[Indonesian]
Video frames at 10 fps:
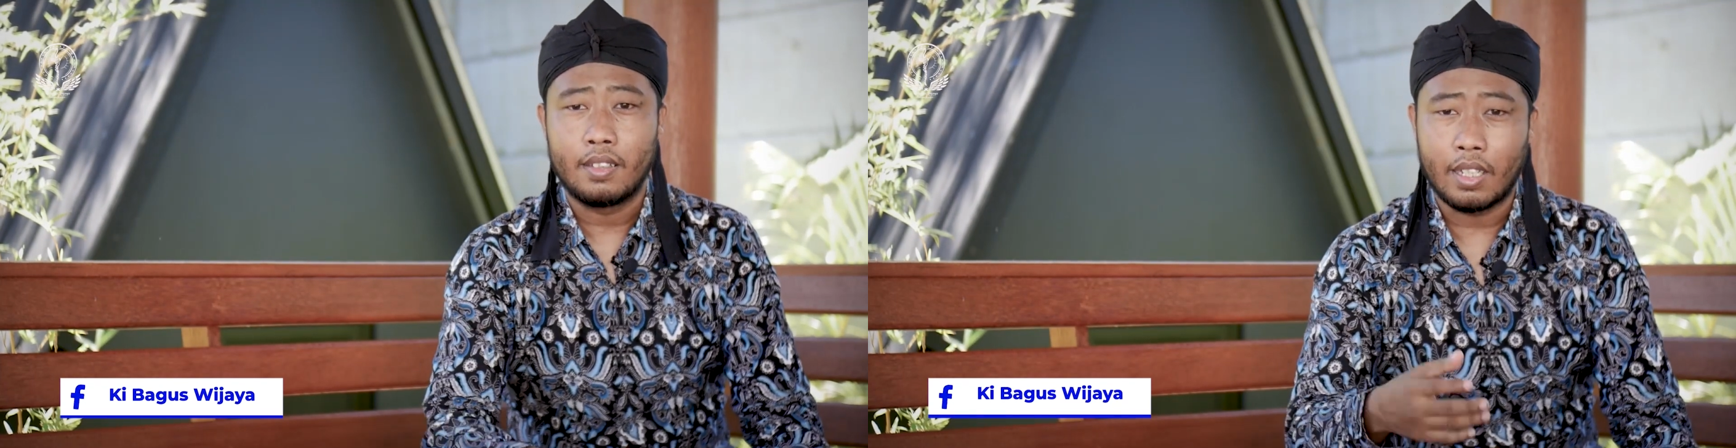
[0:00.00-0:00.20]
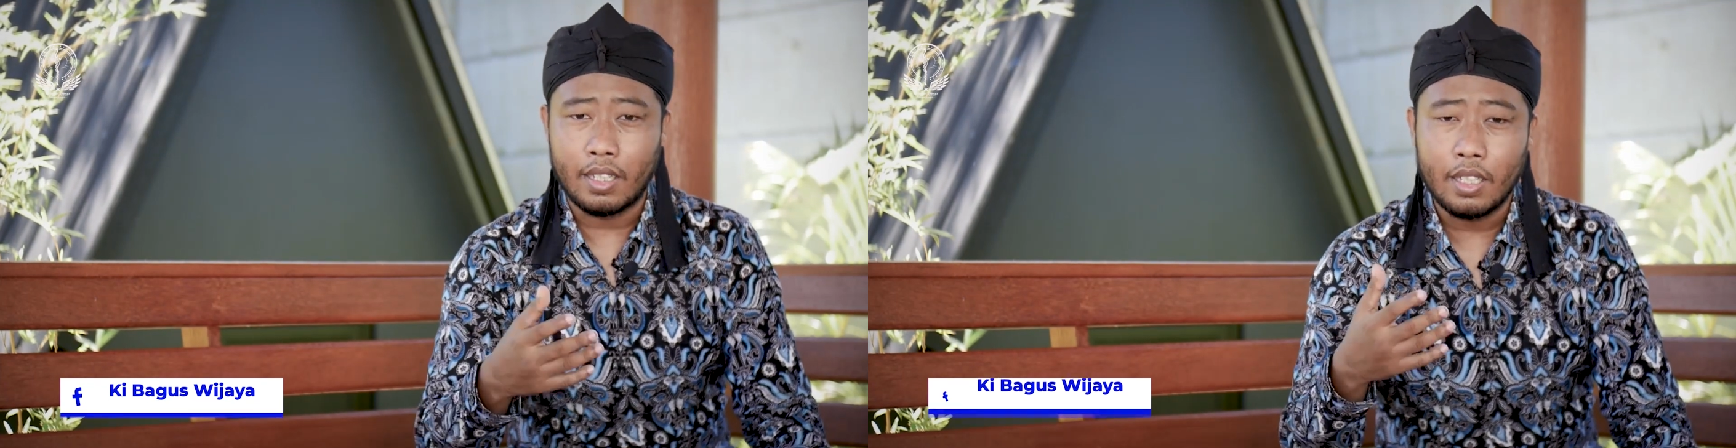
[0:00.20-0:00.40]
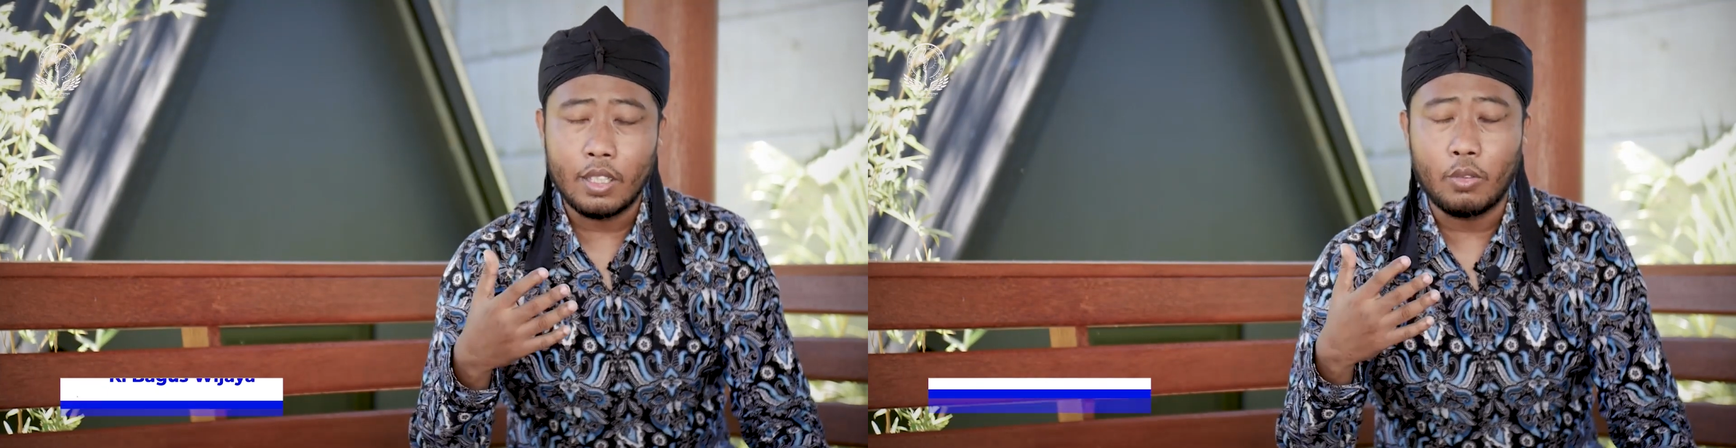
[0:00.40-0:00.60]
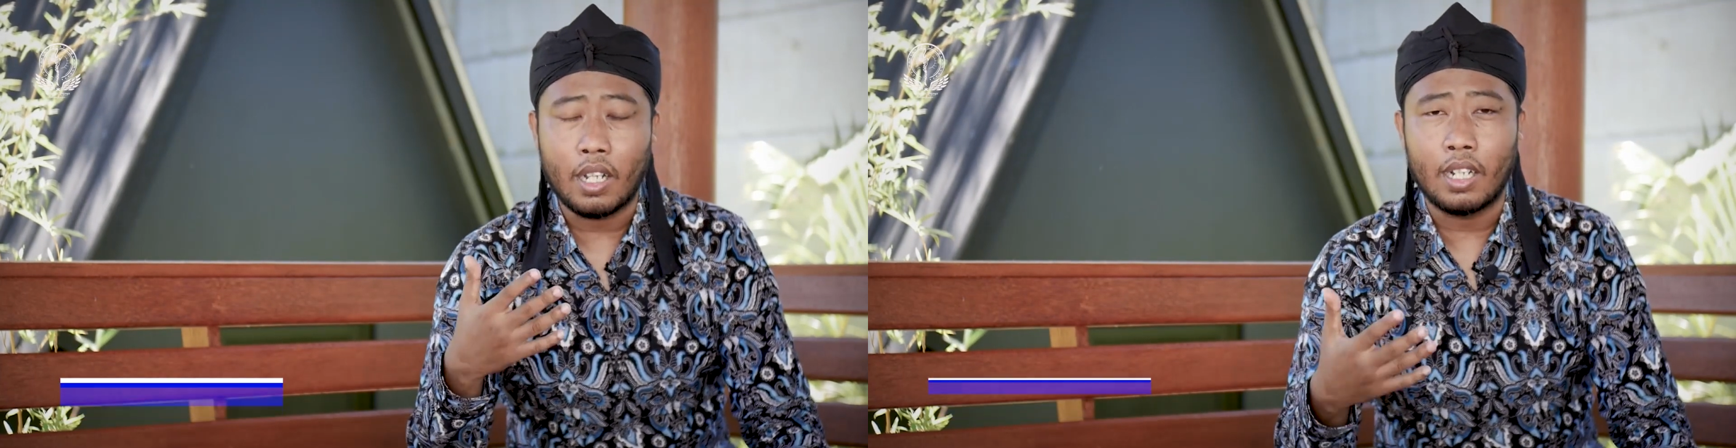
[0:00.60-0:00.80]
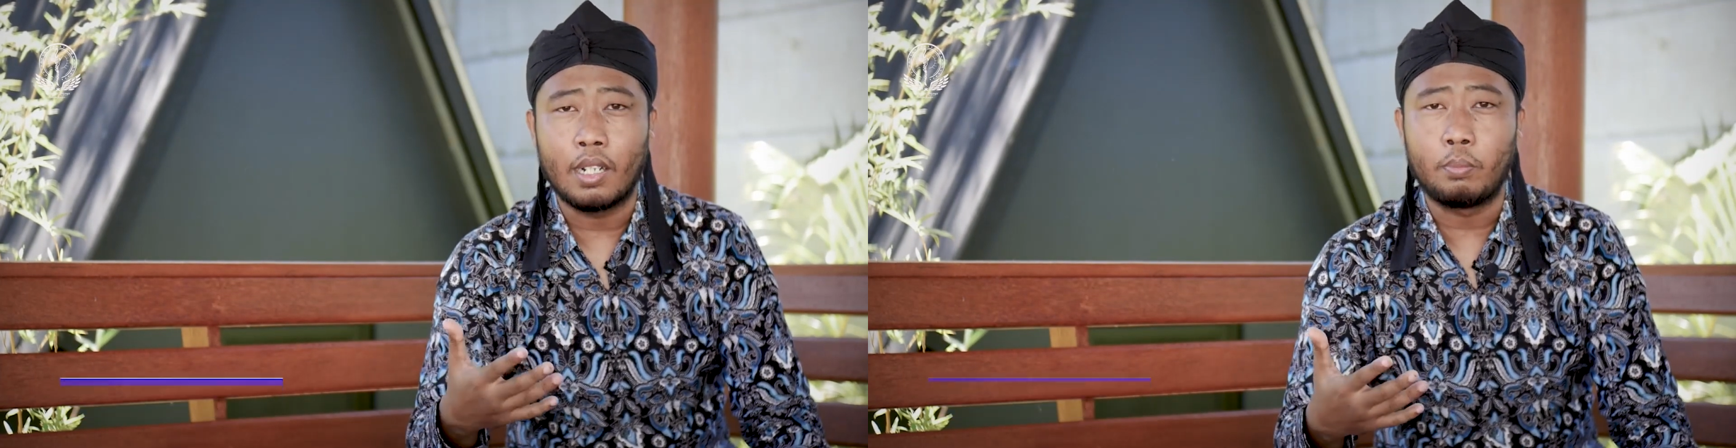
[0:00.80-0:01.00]
jadi itu
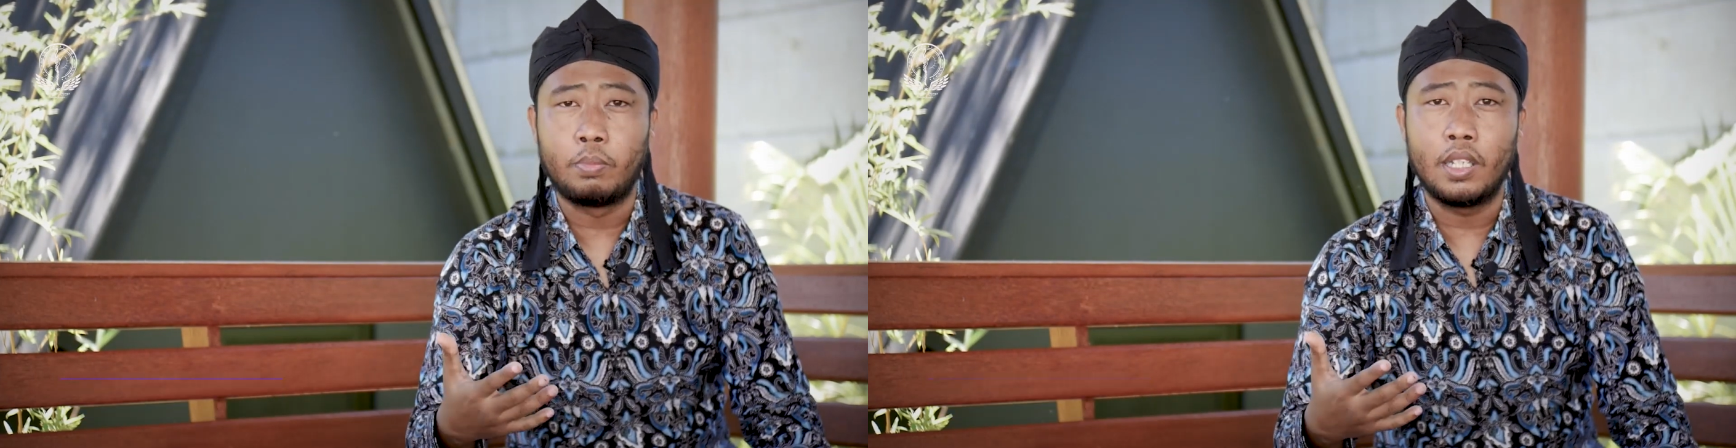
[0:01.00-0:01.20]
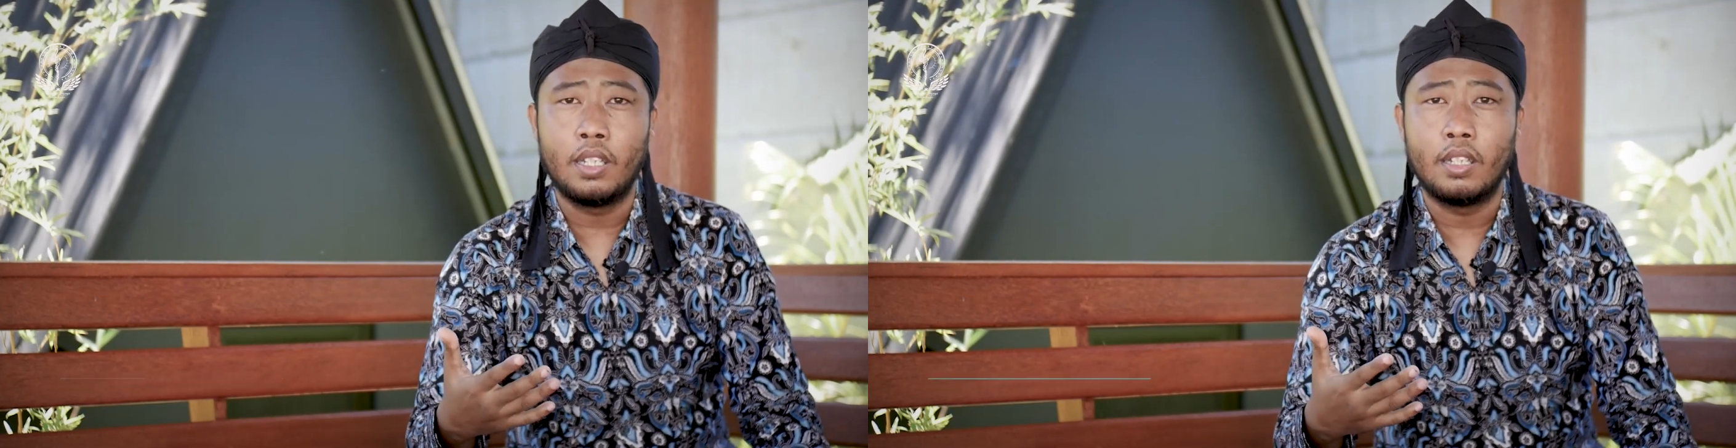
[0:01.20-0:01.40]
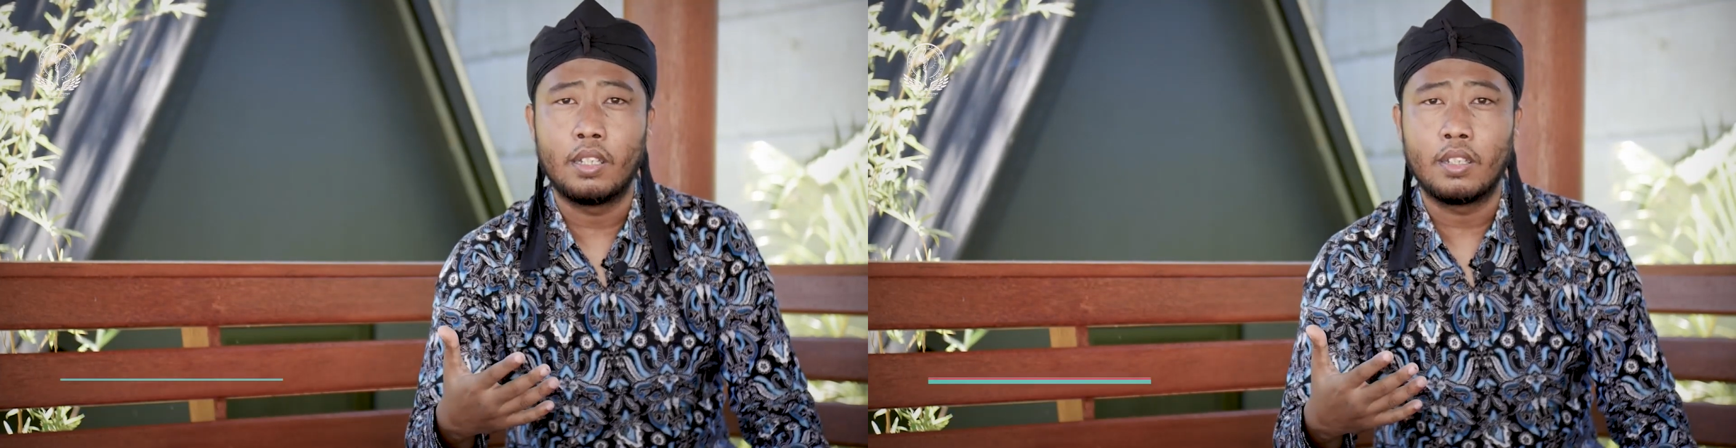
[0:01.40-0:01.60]
akan lebih